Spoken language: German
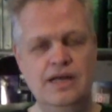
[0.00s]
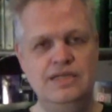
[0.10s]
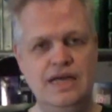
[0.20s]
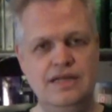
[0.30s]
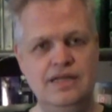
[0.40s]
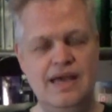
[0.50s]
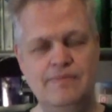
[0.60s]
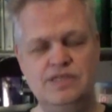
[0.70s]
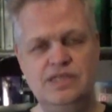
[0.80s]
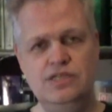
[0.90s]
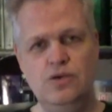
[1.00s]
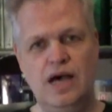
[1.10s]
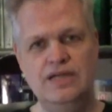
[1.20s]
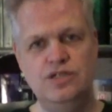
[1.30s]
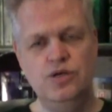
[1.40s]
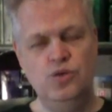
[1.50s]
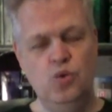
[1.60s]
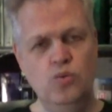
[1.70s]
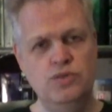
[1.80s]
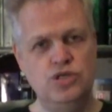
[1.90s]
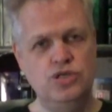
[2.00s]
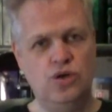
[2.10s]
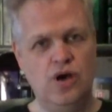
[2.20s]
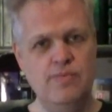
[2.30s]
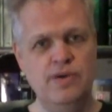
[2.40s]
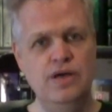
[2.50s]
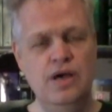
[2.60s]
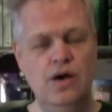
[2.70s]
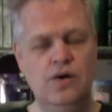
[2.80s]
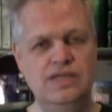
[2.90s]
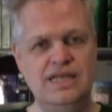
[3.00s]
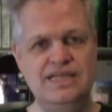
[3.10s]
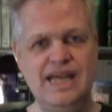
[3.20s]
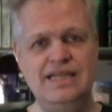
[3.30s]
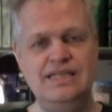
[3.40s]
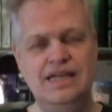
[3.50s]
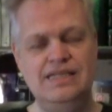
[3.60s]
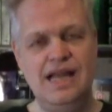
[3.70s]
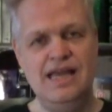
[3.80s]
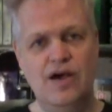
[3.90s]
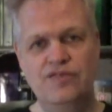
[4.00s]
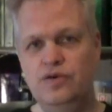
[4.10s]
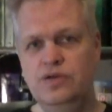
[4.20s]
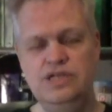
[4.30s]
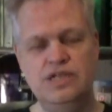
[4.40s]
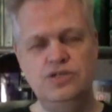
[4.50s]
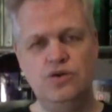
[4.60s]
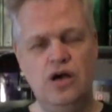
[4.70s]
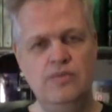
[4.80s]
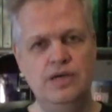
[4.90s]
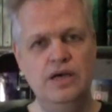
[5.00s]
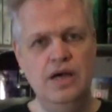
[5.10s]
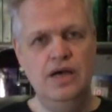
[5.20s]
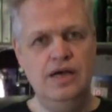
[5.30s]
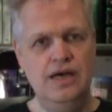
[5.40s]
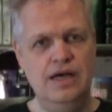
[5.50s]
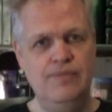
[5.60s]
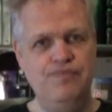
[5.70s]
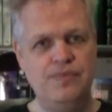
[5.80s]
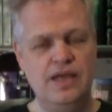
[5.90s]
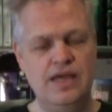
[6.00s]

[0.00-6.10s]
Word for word: denn Captain Cisco hat äh, komische Träume und entdeckt tatsächlich aufgrund dieser Träume ähm,